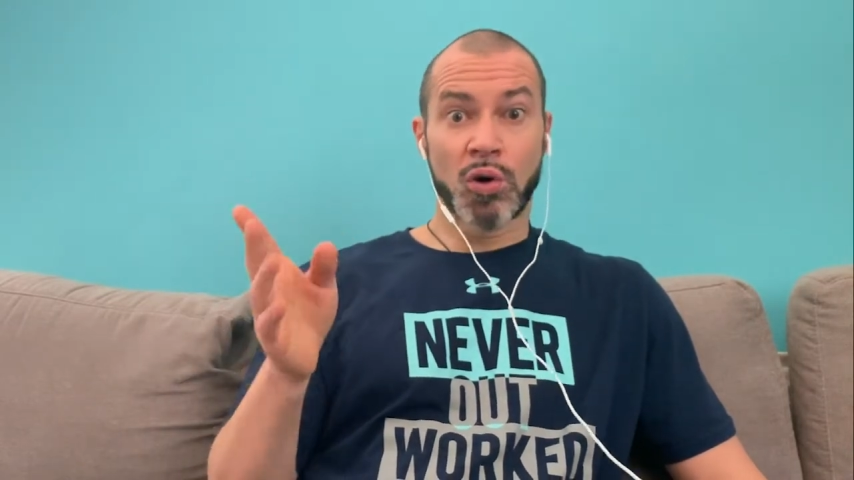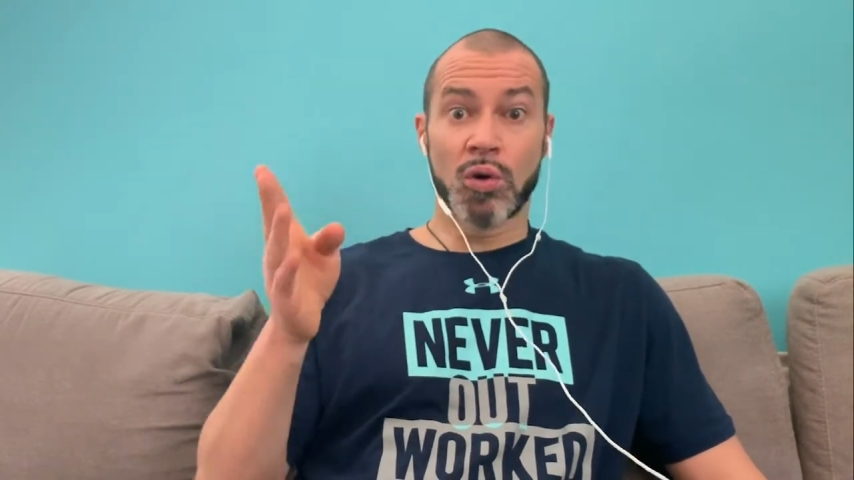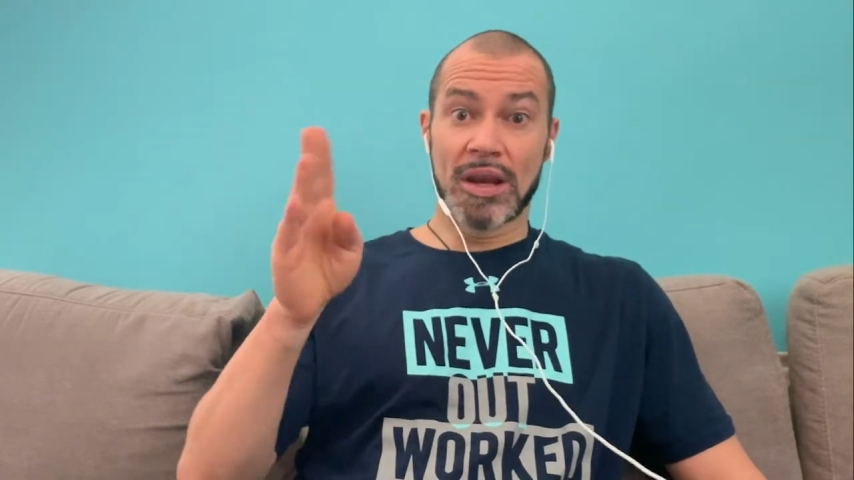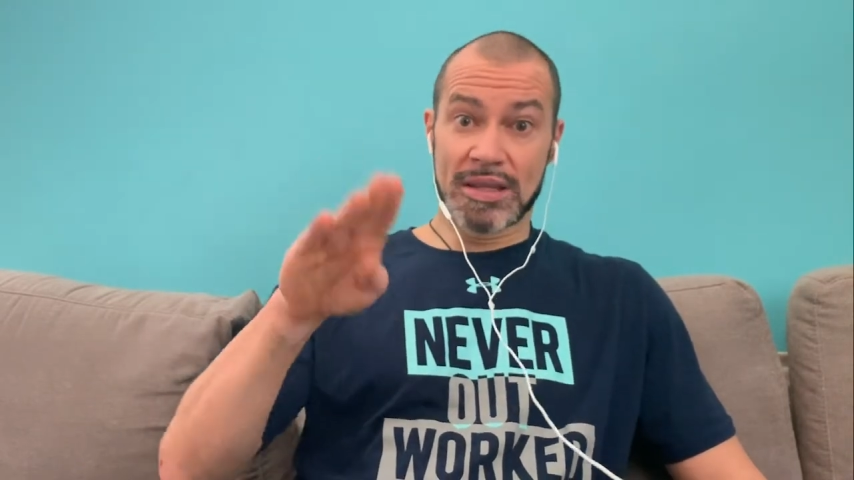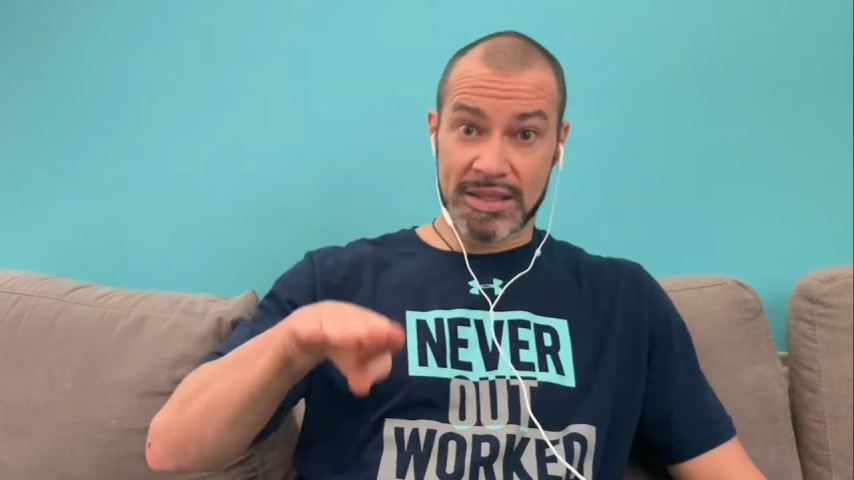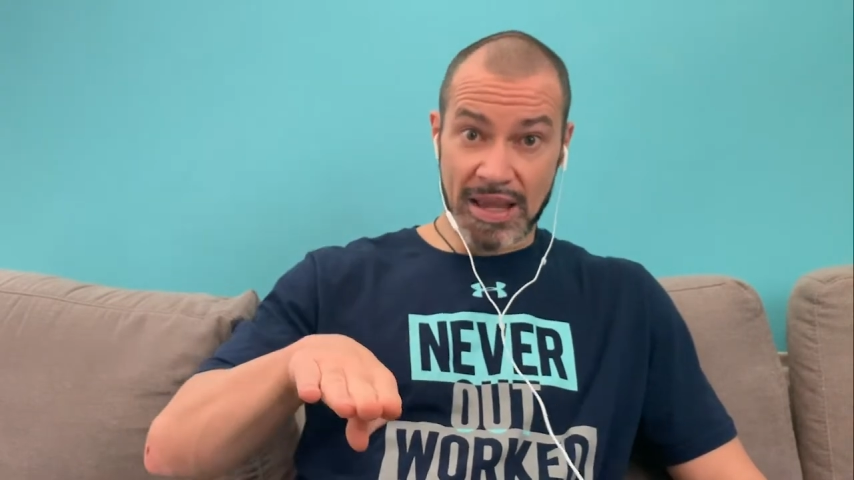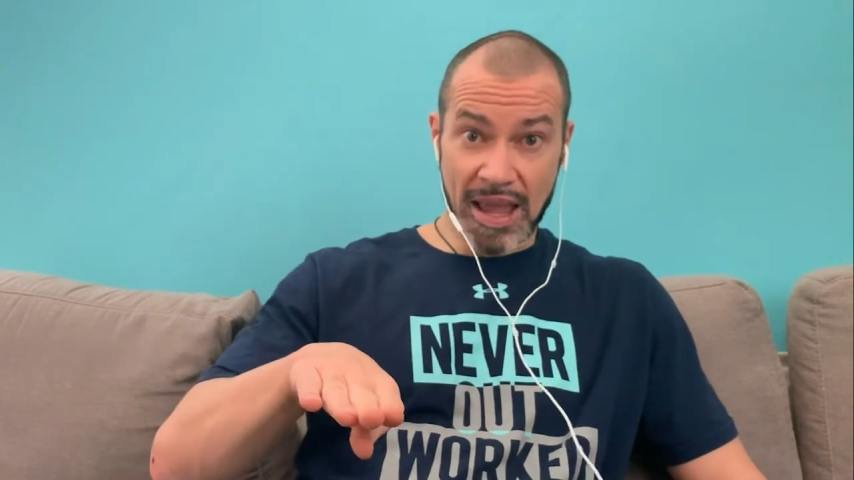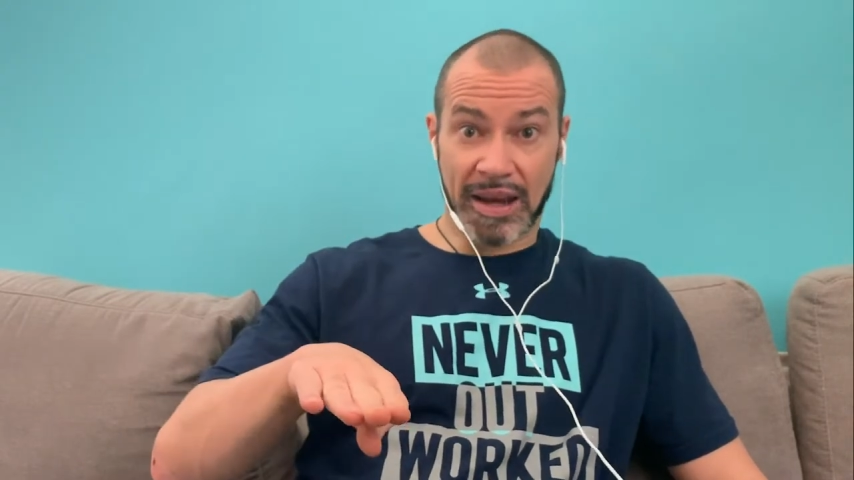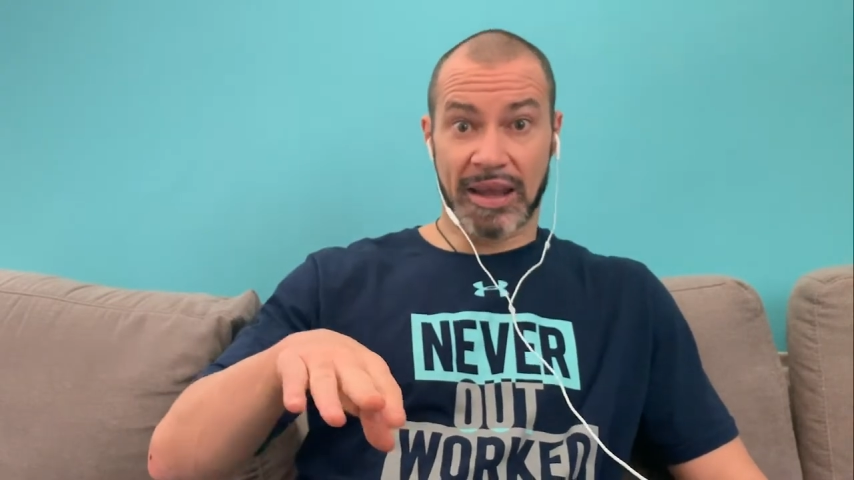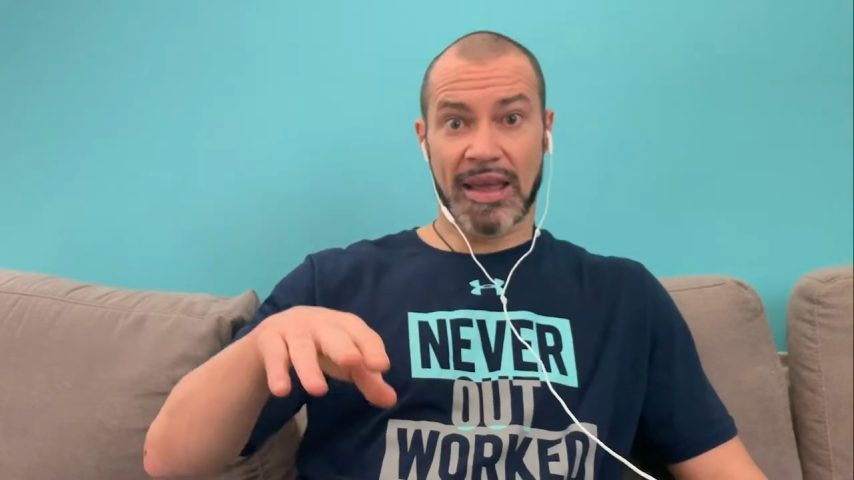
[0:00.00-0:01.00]
con le
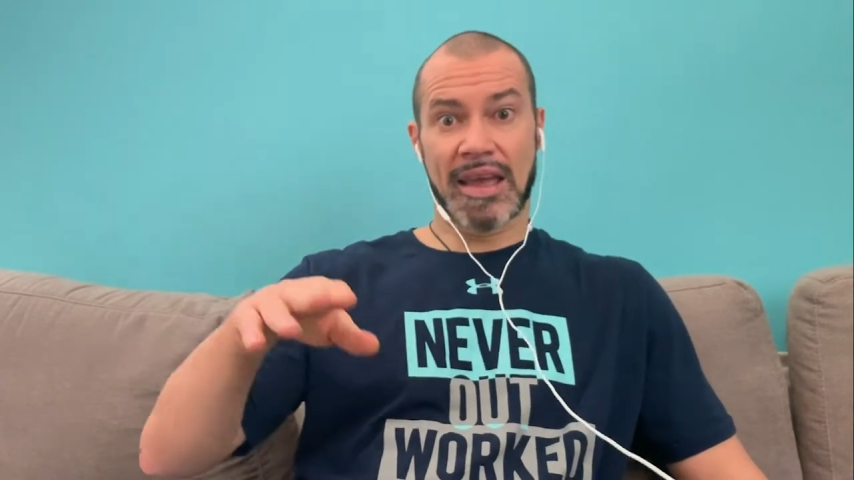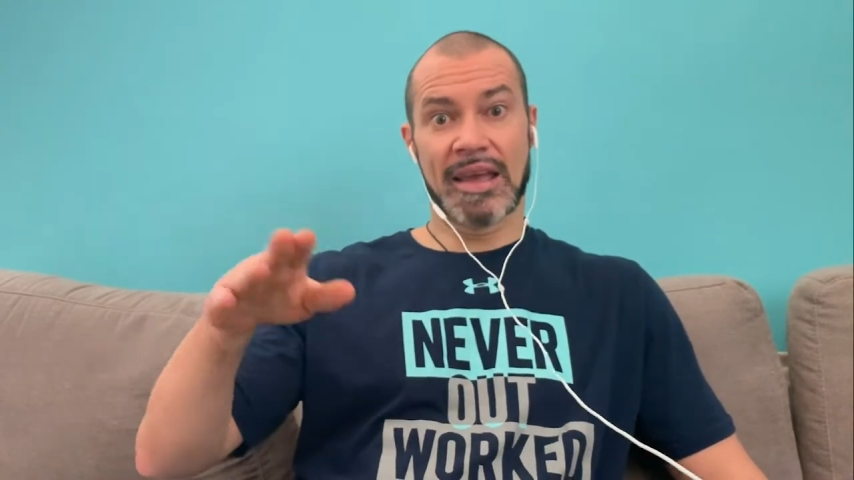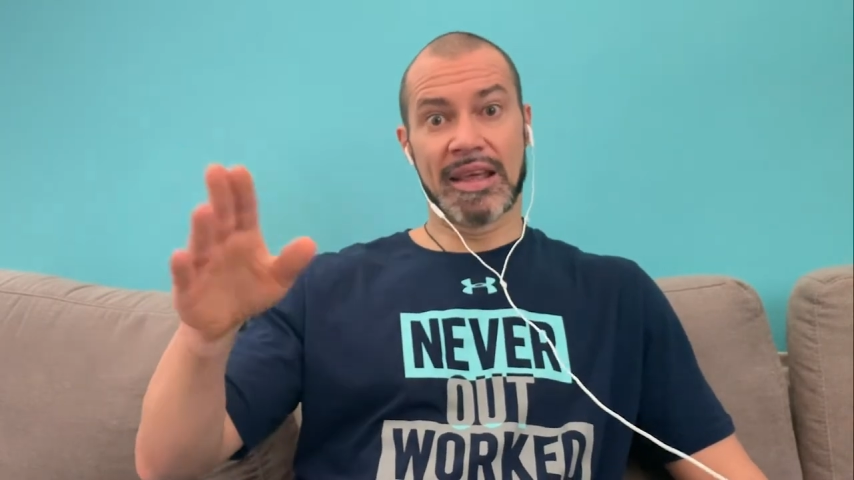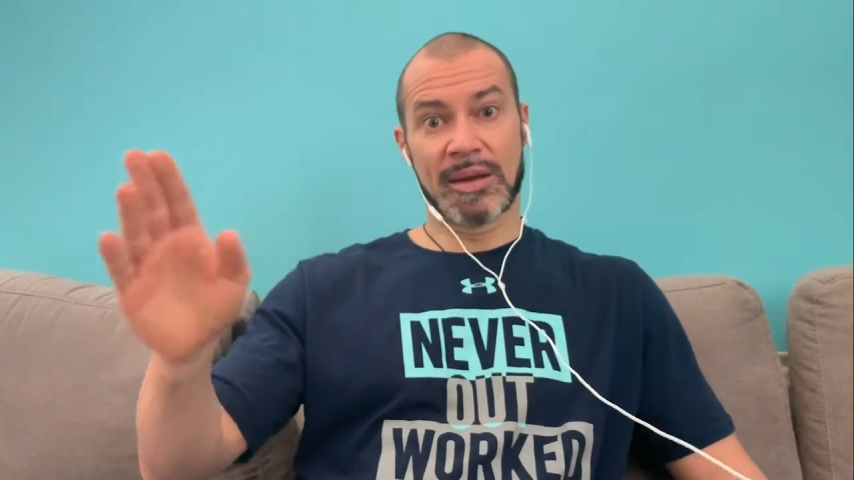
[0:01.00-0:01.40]
serie e le